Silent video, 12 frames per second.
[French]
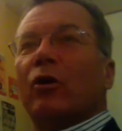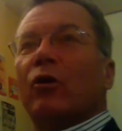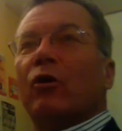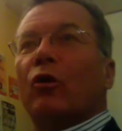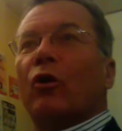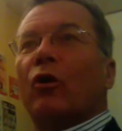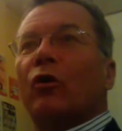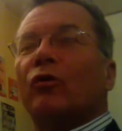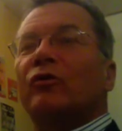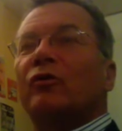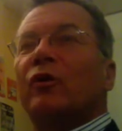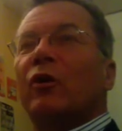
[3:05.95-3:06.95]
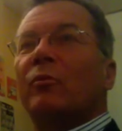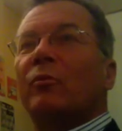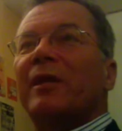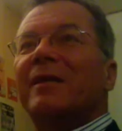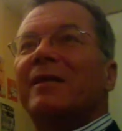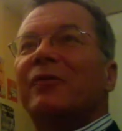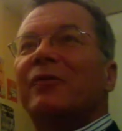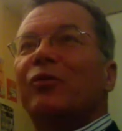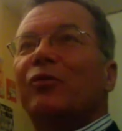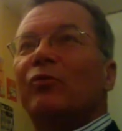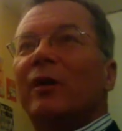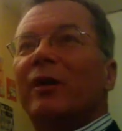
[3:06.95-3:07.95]
l'ensemble des êtres
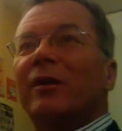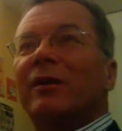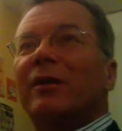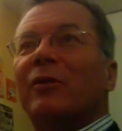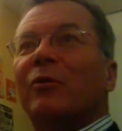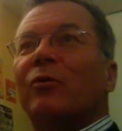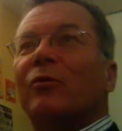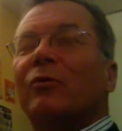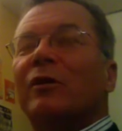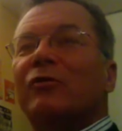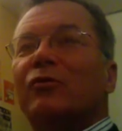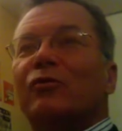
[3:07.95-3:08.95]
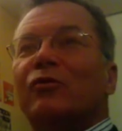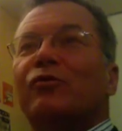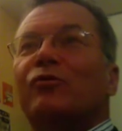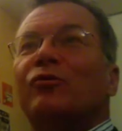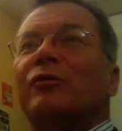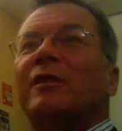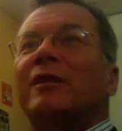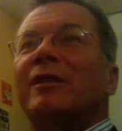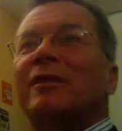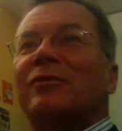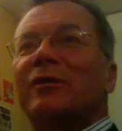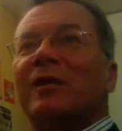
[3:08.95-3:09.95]
humains qui, ont, qui se sont
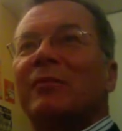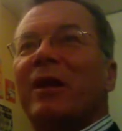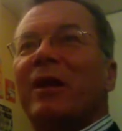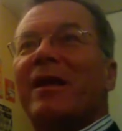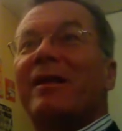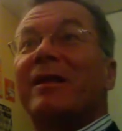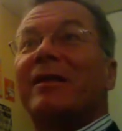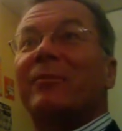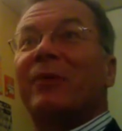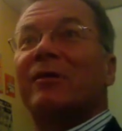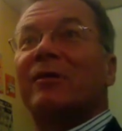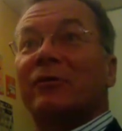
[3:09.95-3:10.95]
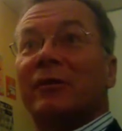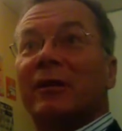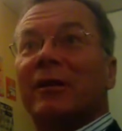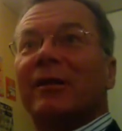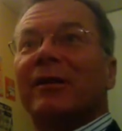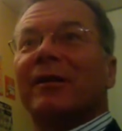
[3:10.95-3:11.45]
succédés sur cette planète étaient présents. C'est,